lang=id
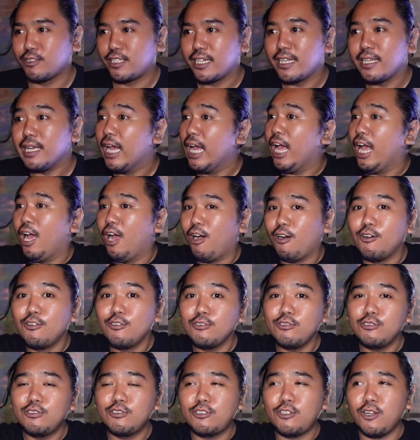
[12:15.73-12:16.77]
Jadi
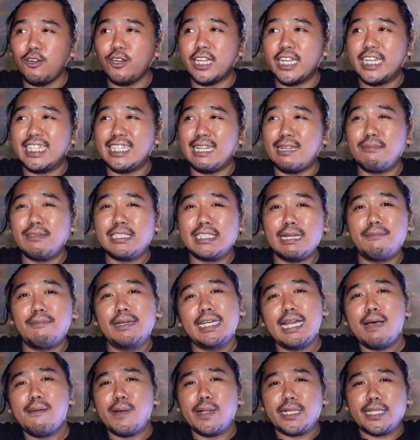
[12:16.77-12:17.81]
untuk kita bisa
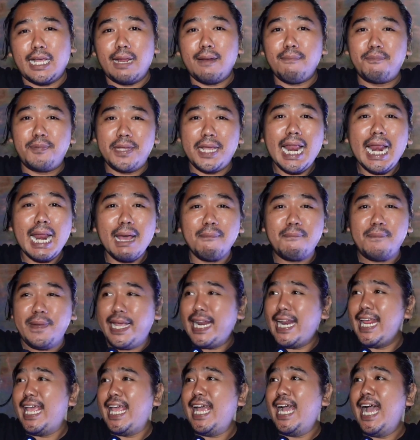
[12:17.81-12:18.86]
mendapatkan
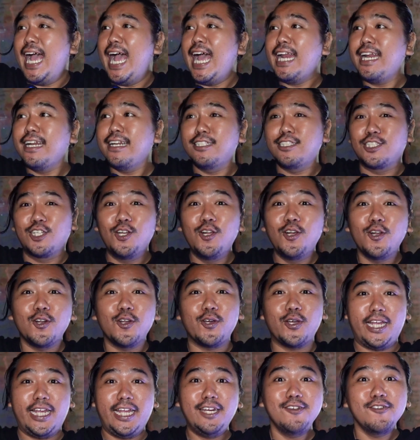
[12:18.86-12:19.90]
piala-piala yang ada di
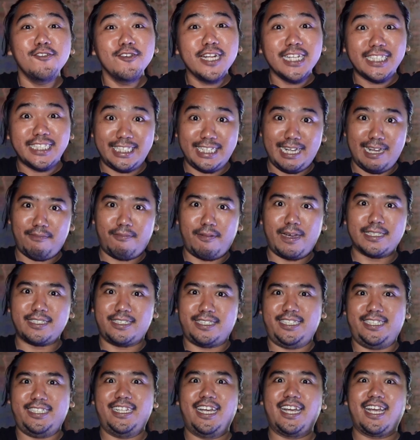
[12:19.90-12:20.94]
seluruh Indonesia
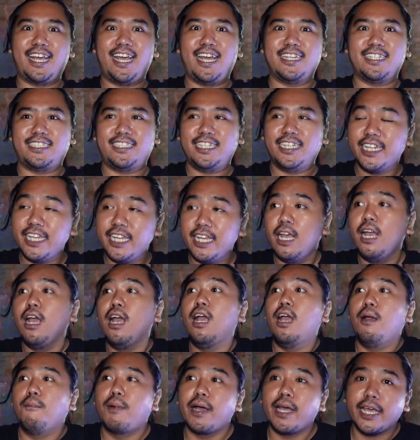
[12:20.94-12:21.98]
pastinya guys. Jadi
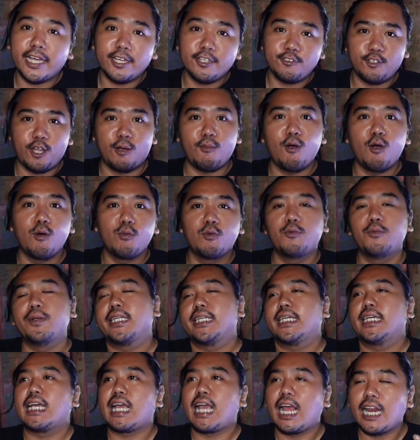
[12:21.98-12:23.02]
Bang Eka juga mau
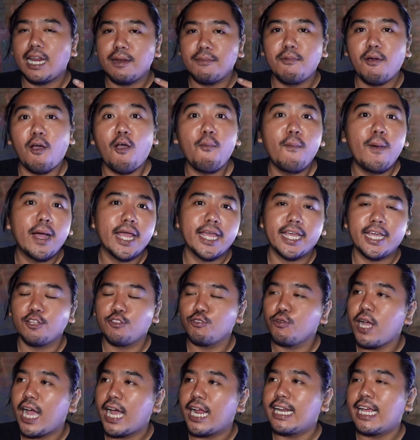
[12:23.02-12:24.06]
umumin kalian bahwa Bang Eka
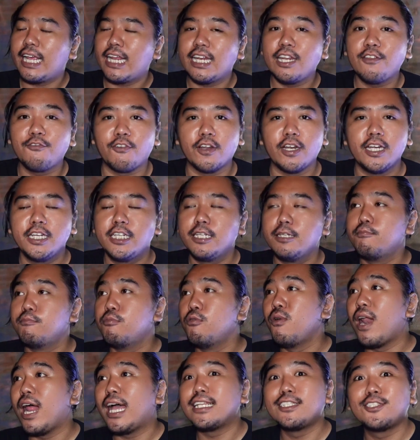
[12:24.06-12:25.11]
tuh nggak ada event di
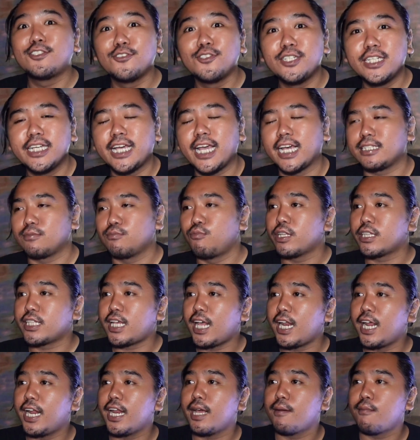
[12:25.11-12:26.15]
bulan Juni guys buat
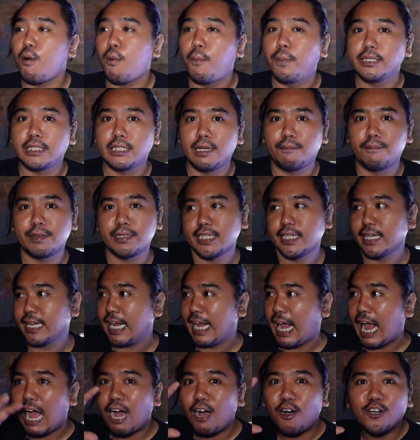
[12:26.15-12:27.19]
kalian yang mau pesen-pesen
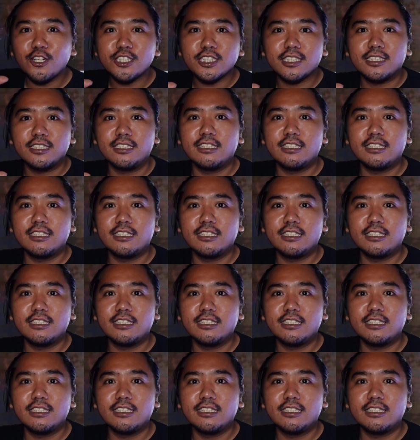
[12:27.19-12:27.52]
kaos.